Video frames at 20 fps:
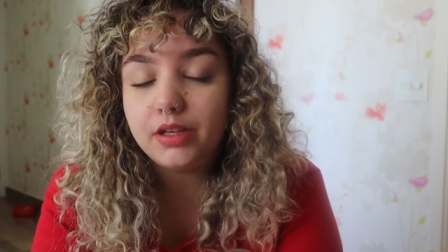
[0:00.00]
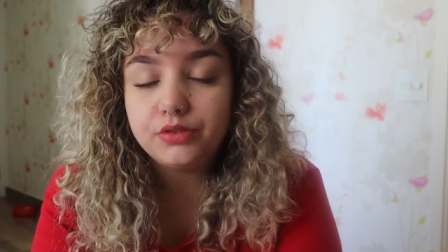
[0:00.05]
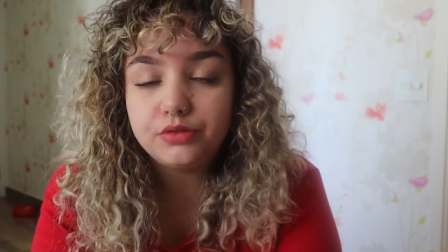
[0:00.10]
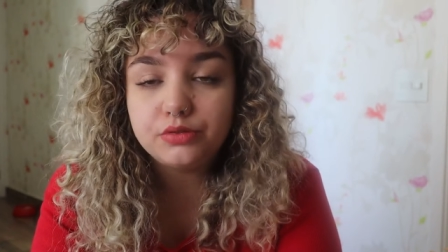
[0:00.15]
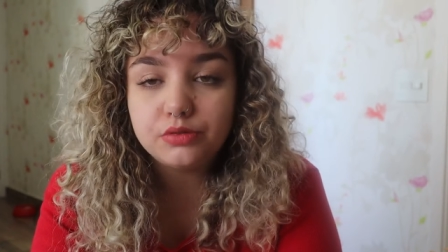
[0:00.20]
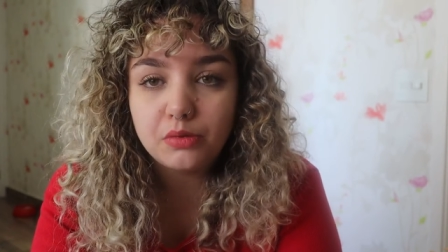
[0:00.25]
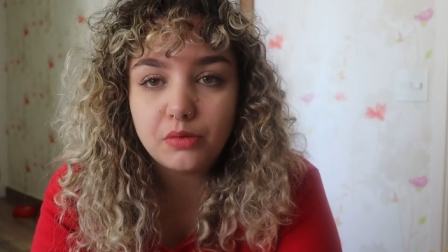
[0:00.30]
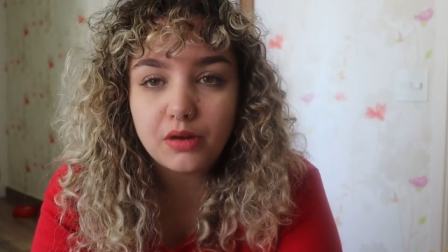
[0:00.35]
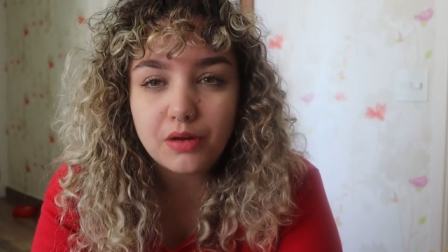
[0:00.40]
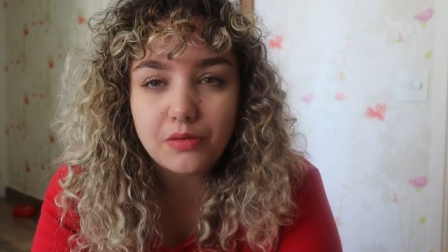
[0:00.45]

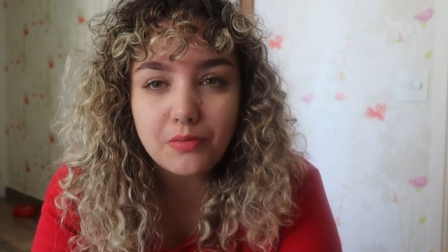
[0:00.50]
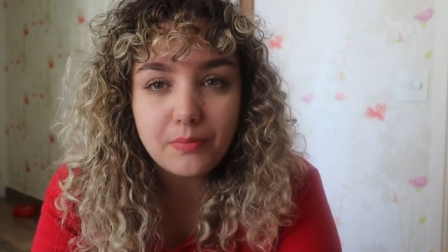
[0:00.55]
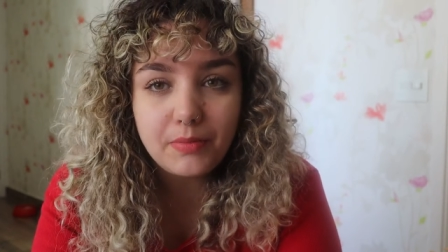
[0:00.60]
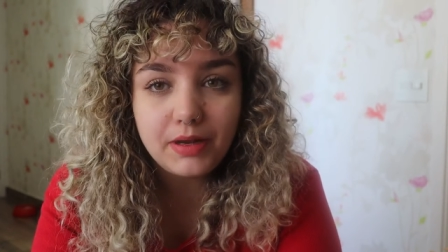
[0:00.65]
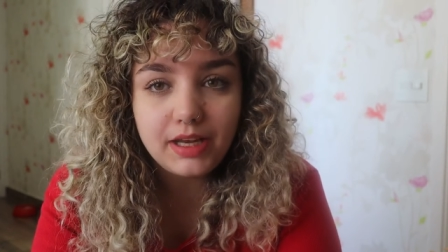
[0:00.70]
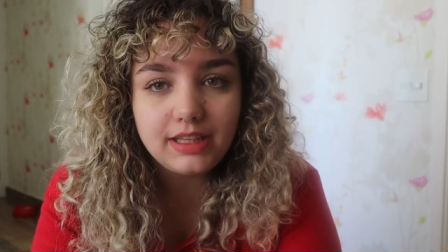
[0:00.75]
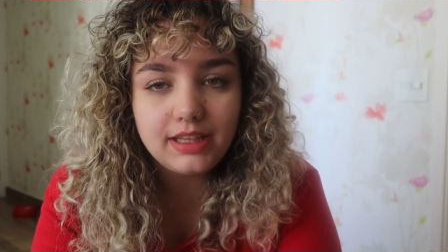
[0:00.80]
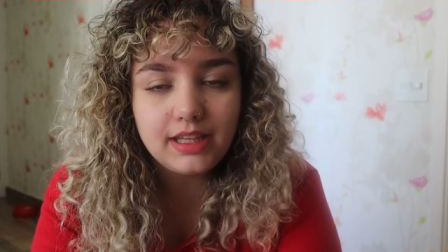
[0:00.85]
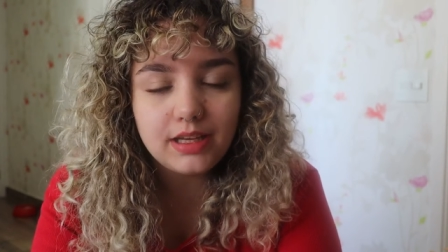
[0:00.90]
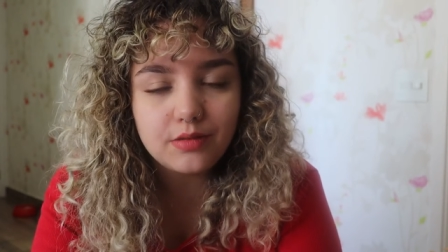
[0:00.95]
ajudou a
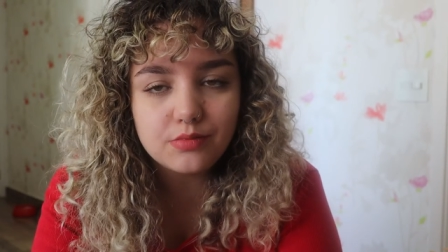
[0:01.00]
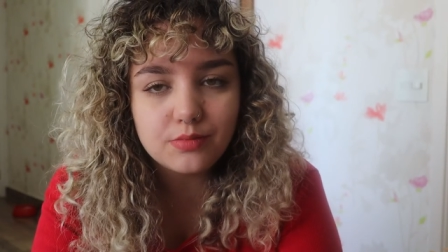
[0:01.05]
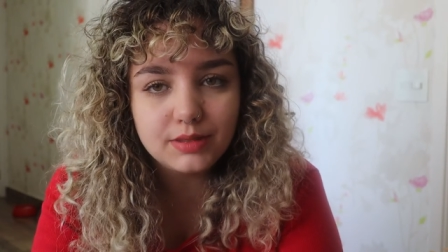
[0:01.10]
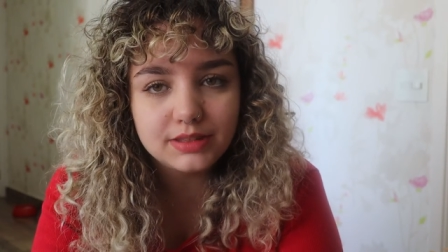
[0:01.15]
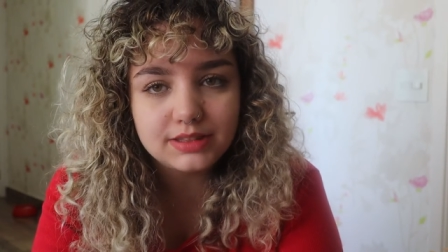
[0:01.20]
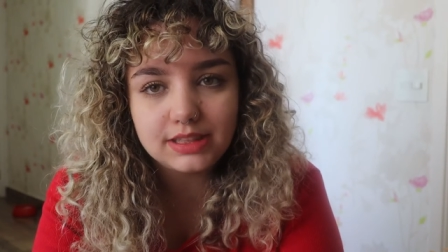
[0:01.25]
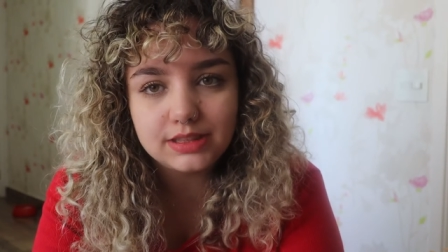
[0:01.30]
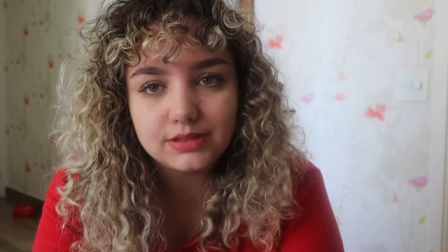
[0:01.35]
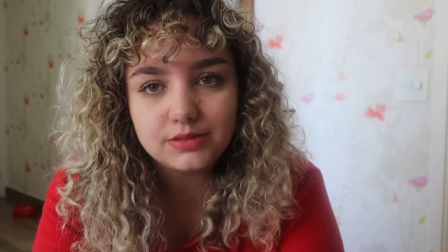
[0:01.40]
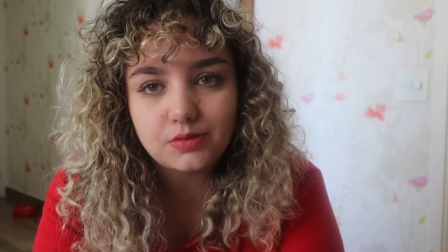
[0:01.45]
compreender
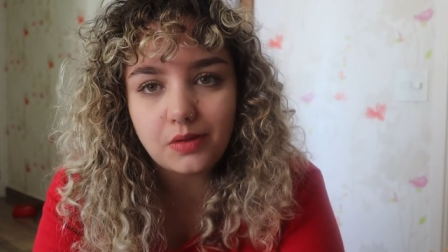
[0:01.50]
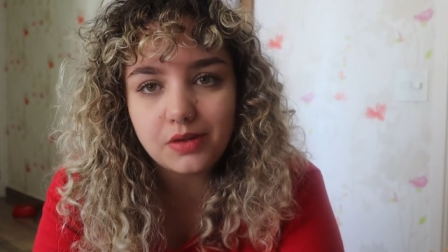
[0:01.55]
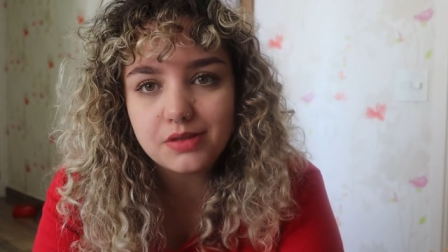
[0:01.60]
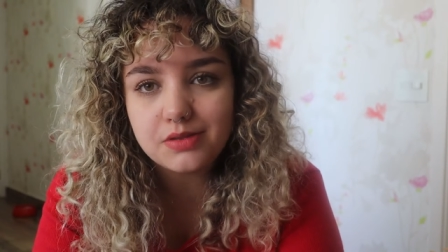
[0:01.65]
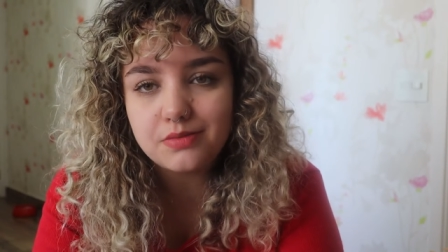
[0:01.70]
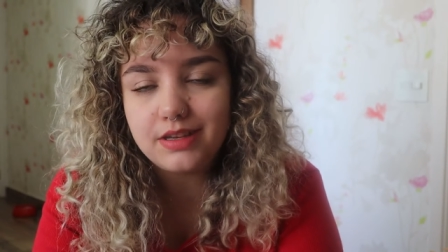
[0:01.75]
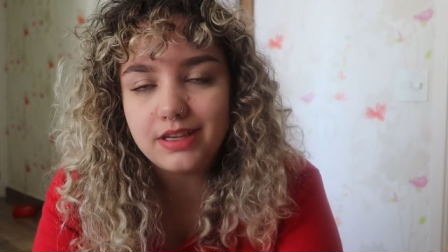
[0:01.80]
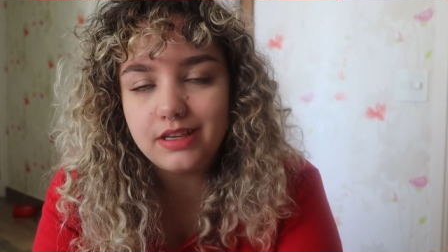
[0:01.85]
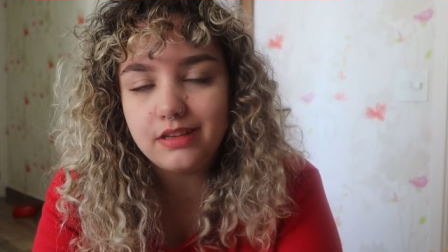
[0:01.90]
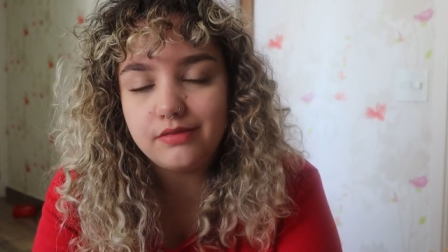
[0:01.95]
algumas questões
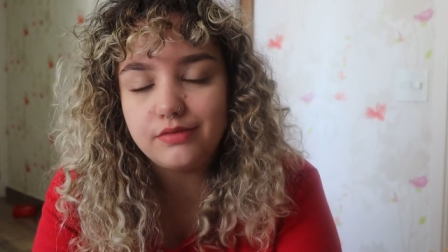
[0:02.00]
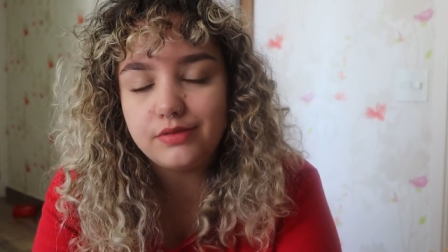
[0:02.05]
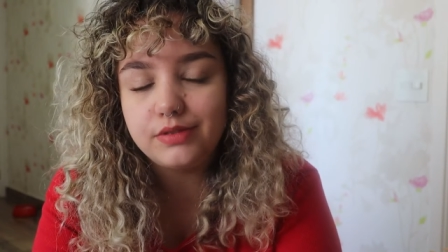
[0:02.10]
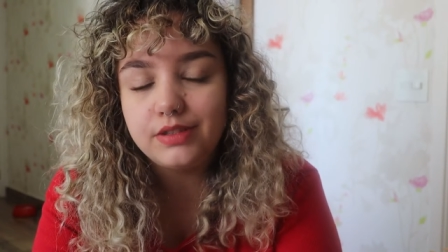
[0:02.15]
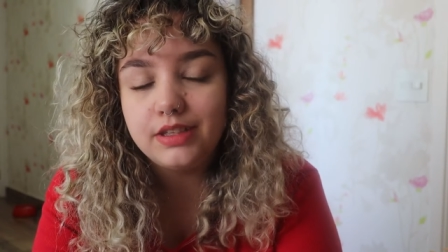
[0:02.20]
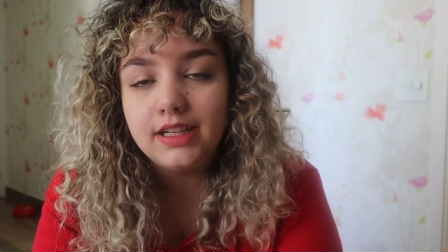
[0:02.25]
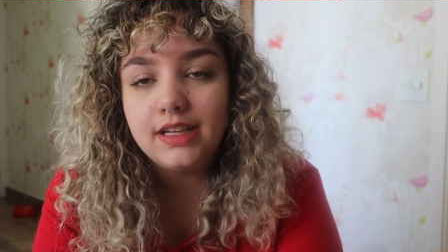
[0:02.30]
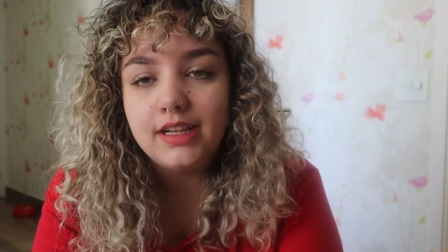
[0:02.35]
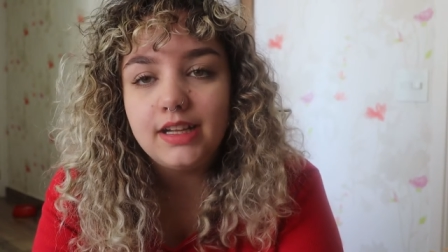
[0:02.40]
do livro